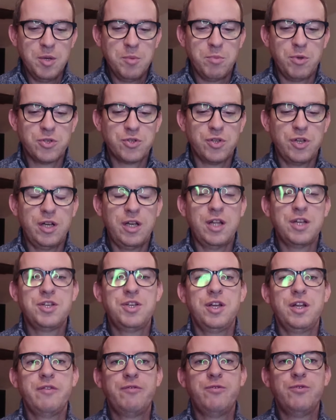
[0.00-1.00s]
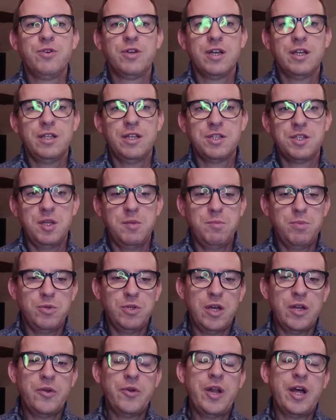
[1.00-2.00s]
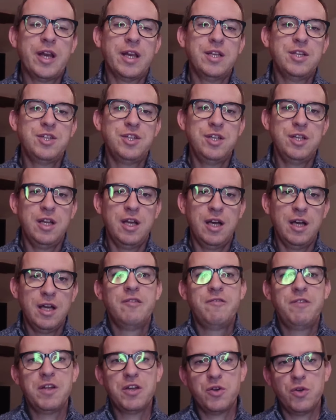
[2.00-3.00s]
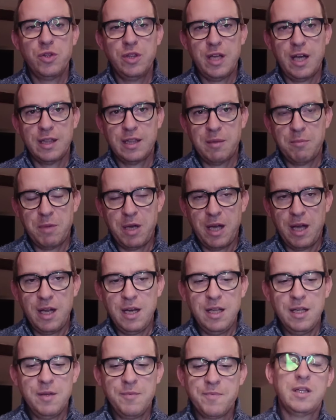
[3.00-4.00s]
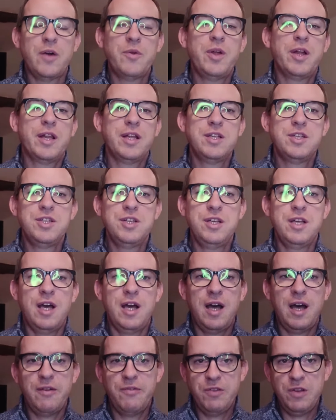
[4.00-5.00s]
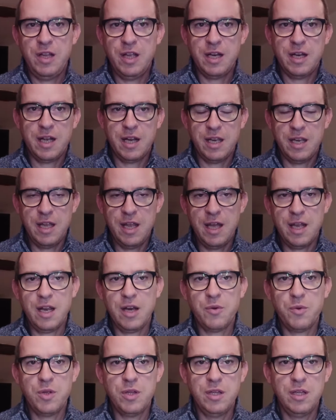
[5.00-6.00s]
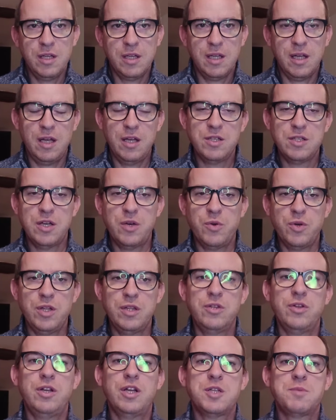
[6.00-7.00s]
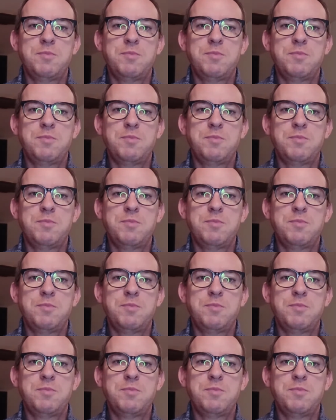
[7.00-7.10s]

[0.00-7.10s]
Possono nascere i fuchi ad esempio da una regina fecondata male, da una regina a fine carriera, quindi che ha esaurito la